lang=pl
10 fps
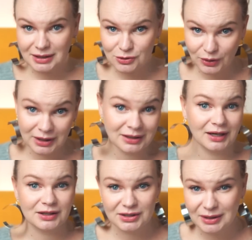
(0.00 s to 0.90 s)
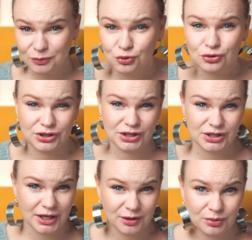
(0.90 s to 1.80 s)
ta sukienka, gdzie tam dużo się
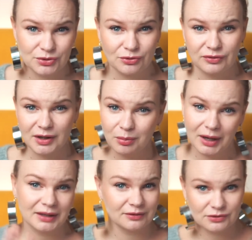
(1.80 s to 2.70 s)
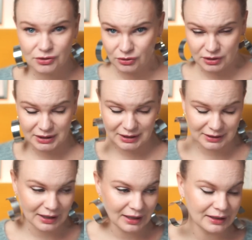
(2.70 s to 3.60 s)
dzieje, bo są falbany, wzory i
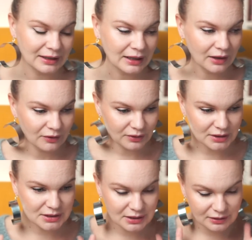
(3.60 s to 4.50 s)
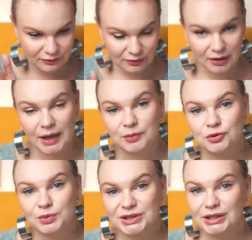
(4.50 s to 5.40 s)
tak dalej. Więc e, wolałam
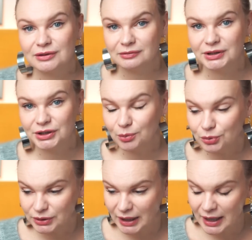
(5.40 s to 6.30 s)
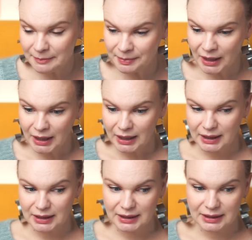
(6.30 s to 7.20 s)
już mieć jedną linię buta
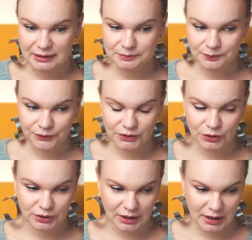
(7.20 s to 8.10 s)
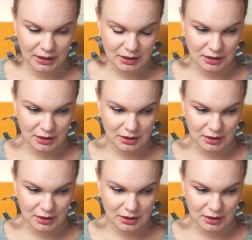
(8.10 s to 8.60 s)
do tej e,